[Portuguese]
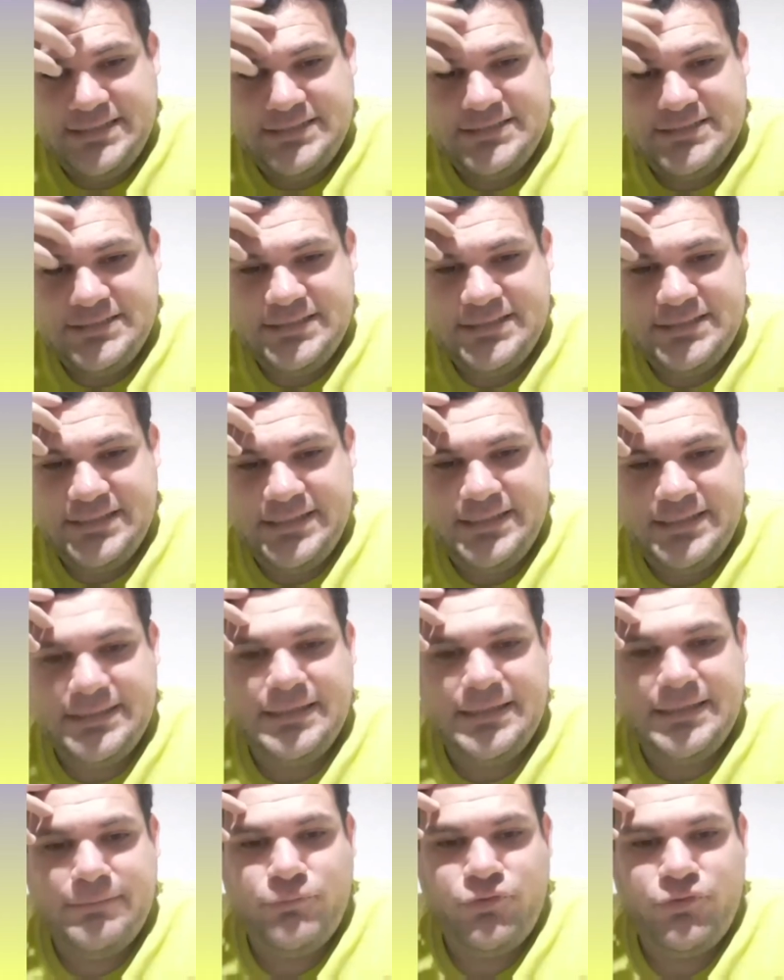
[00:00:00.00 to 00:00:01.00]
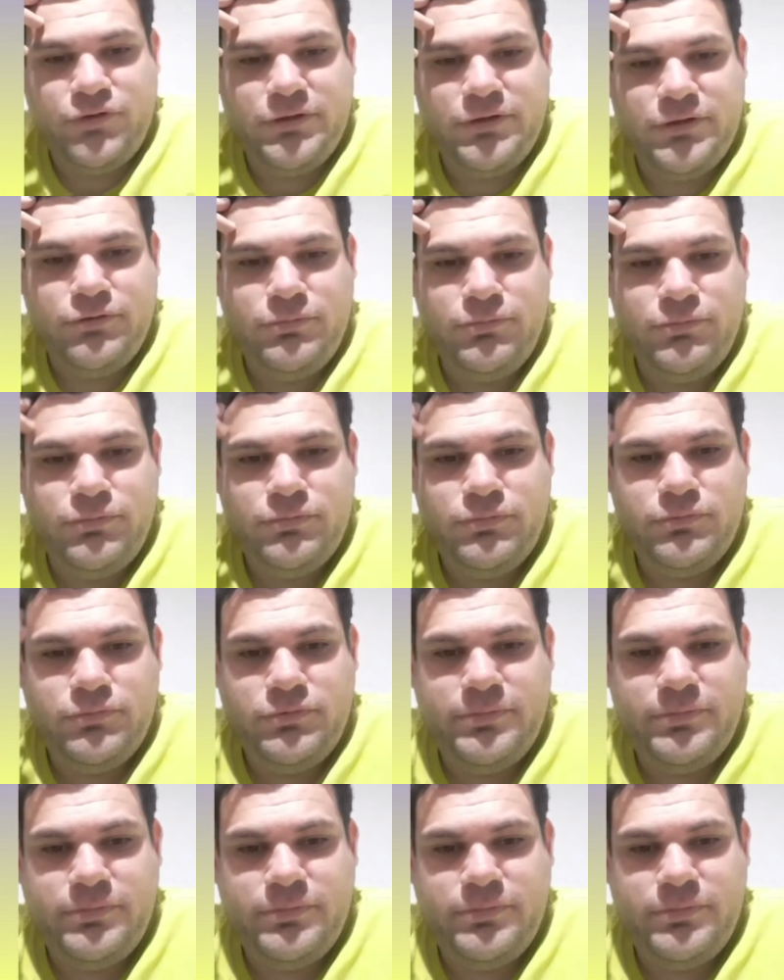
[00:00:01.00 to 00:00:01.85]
cristã e cantar a música do mundo?